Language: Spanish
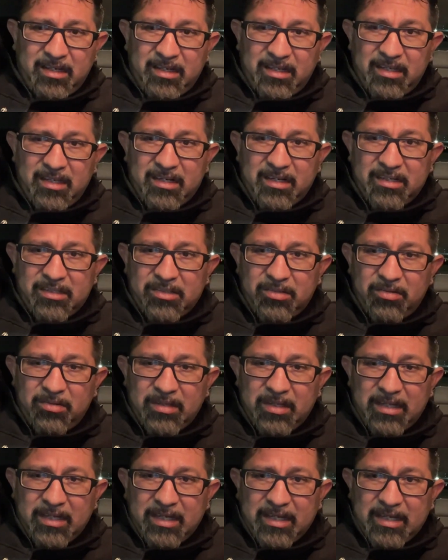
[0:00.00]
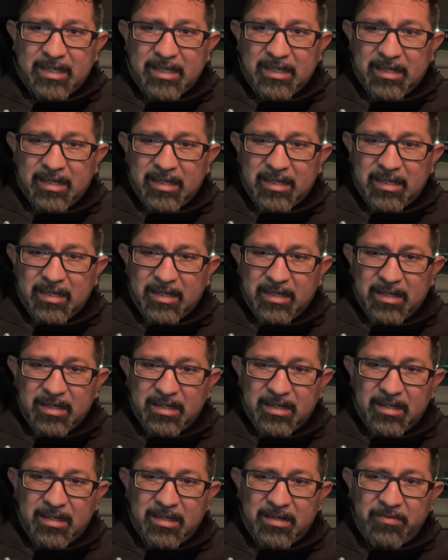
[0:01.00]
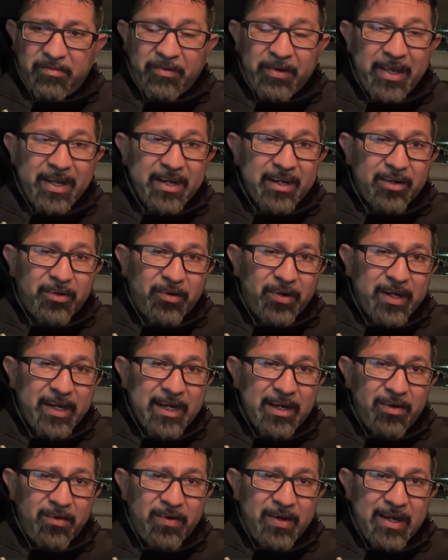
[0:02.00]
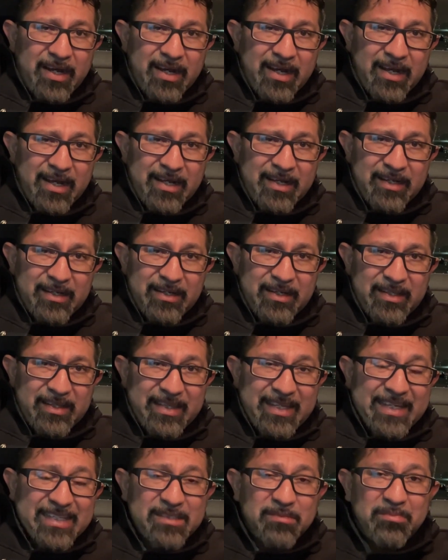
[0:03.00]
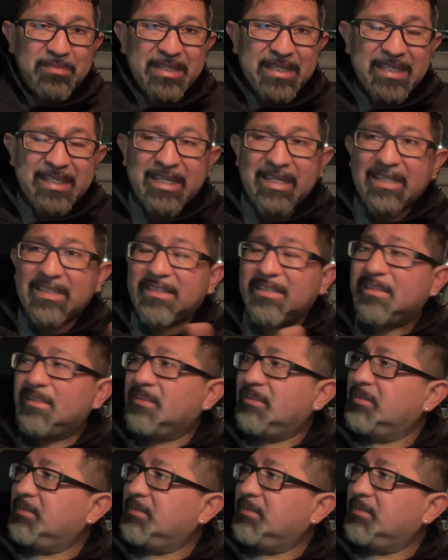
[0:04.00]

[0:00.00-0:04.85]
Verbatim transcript: y resulta de que fui a recogerlo a 10 millas